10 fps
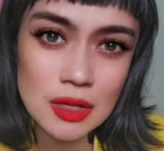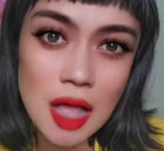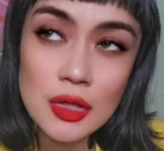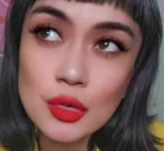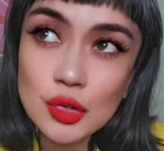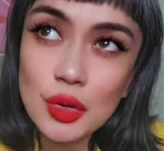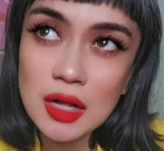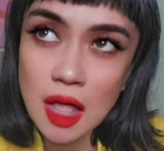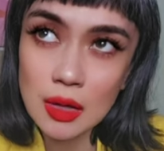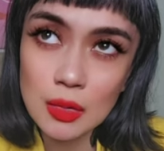Ang
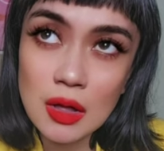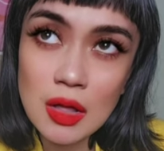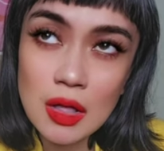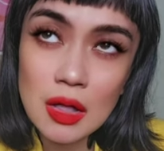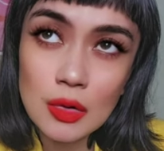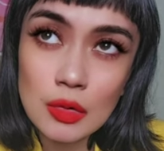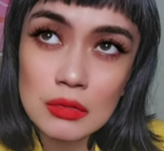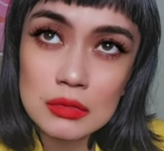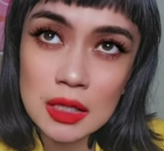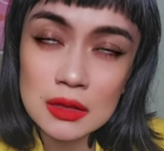usual na ako,
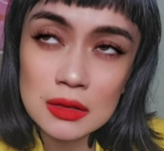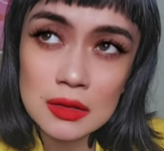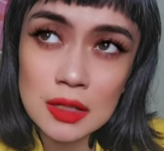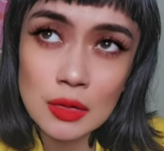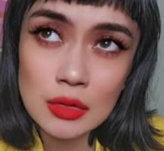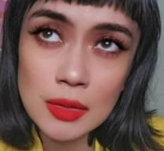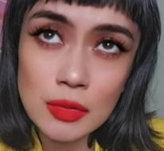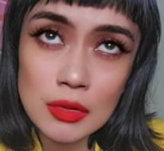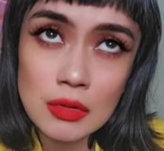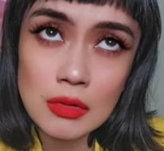kung tag tatatlong
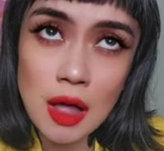libo,